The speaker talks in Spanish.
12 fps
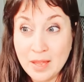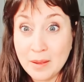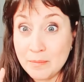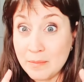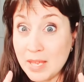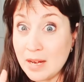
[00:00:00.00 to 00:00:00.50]

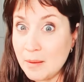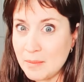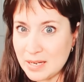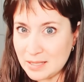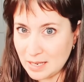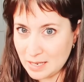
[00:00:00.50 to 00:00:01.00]
mira
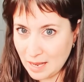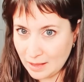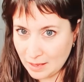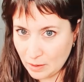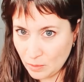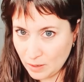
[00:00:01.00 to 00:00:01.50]
más allá
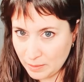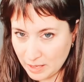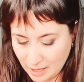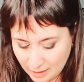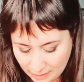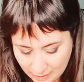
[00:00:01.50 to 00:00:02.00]
de lo
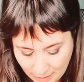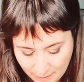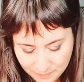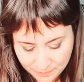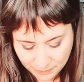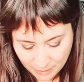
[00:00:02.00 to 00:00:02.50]
evidente,
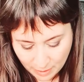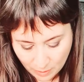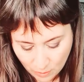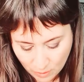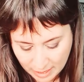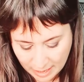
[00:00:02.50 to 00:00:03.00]

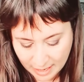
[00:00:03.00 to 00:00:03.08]
¿ok?